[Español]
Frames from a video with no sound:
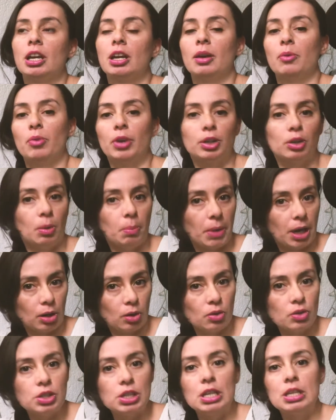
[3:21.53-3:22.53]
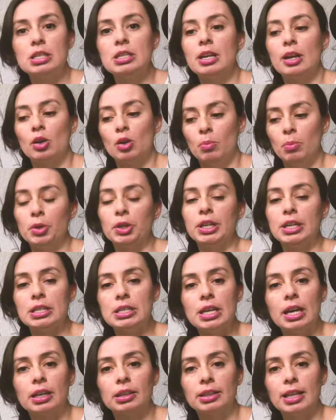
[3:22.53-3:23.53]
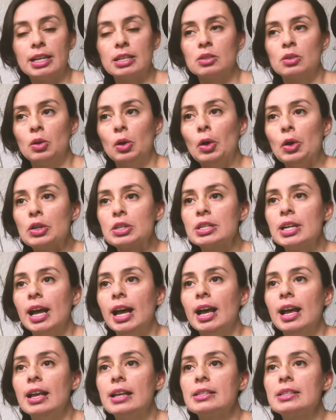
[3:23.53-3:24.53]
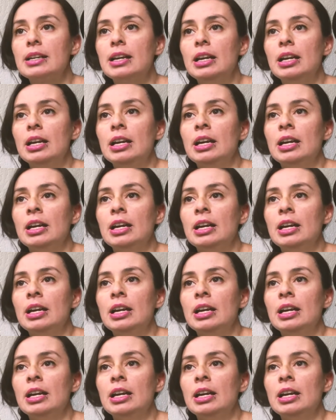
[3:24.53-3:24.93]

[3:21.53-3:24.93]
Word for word: que fue tomar conciencia como de ciertas cosas,